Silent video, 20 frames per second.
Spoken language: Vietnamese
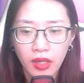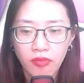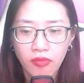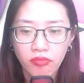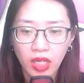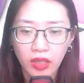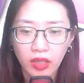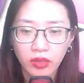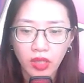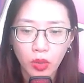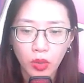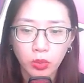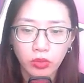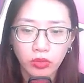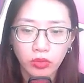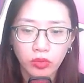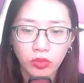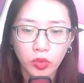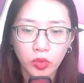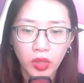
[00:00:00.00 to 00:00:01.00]
Mặc tộc
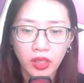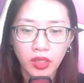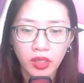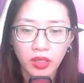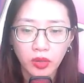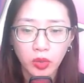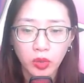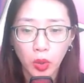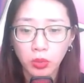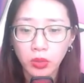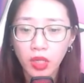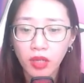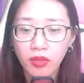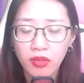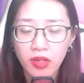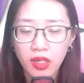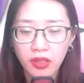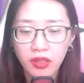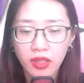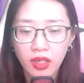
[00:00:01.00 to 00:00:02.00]
tuy tổn thất
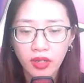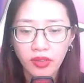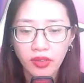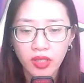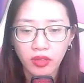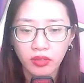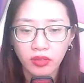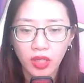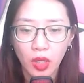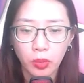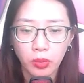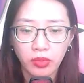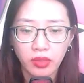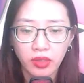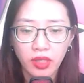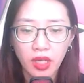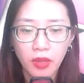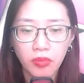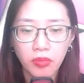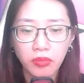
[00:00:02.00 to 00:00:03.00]
lớn hơn nhân tộc
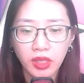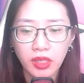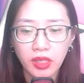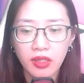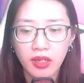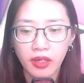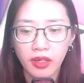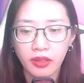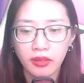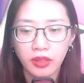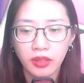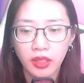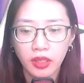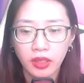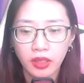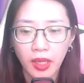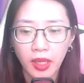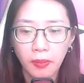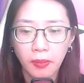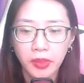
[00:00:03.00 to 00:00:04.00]
gấp mười lần,
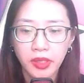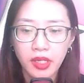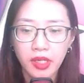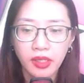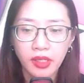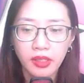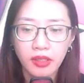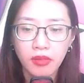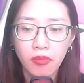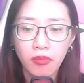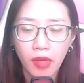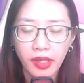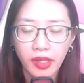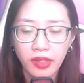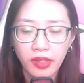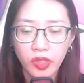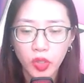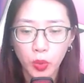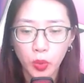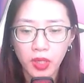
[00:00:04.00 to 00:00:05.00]
thậm chí
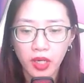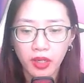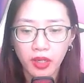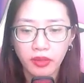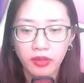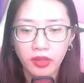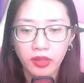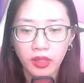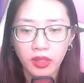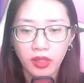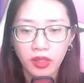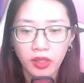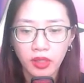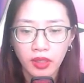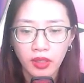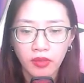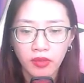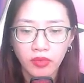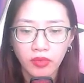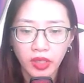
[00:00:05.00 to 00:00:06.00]
mấy chục lần.
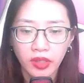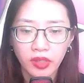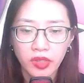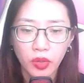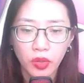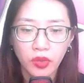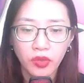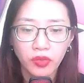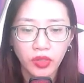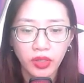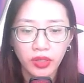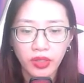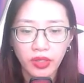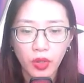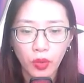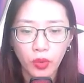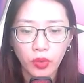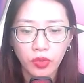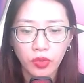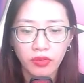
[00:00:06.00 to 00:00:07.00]
Vực chủ vương
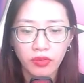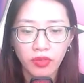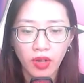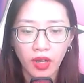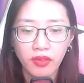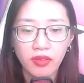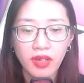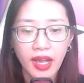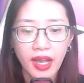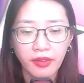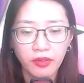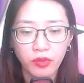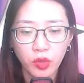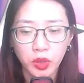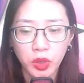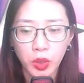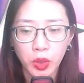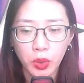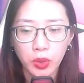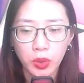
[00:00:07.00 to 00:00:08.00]
chủ vẫn lạc vô
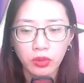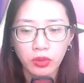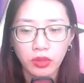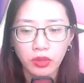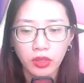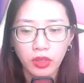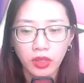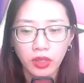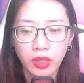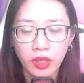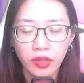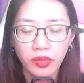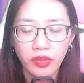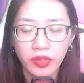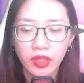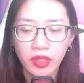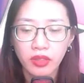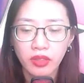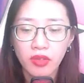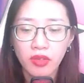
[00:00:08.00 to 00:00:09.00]
số.
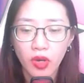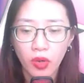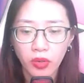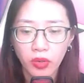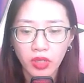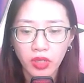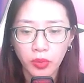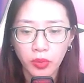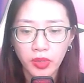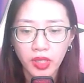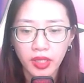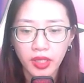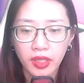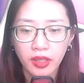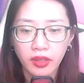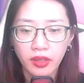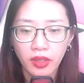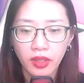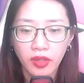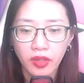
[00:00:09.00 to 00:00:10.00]
Nhưng lỗ hổng kia,
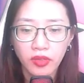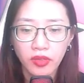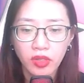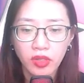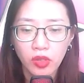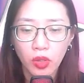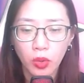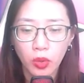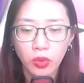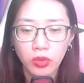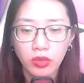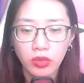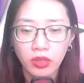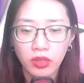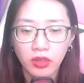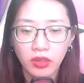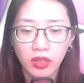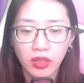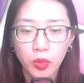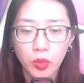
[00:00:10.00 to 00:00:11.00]
như cũ,
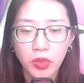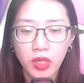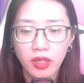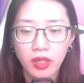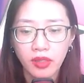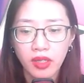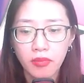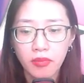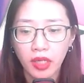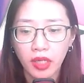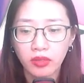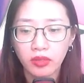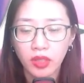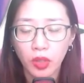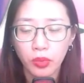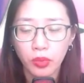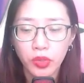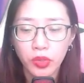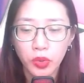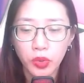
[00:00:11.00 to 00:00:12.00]
không ngừng có Mặc
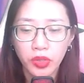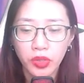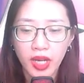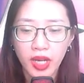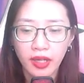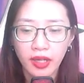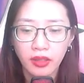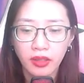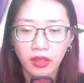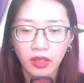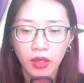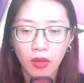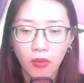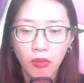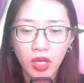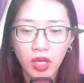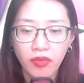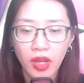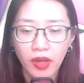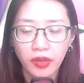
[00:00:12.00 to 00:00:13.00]
tộc chui ra,
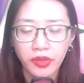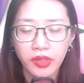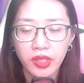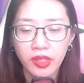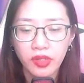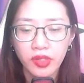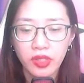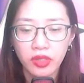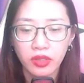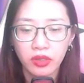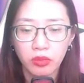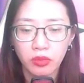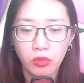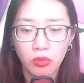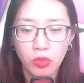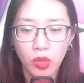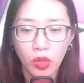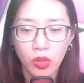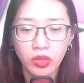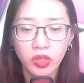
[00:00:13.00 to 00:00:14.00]
bước vào chiến trường
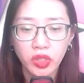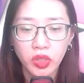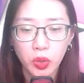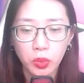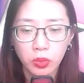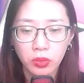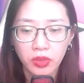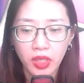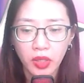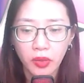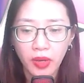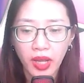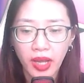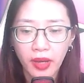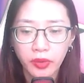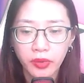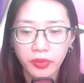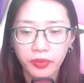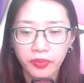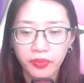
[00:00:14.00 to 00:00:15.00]
bổ sung tiêu hao.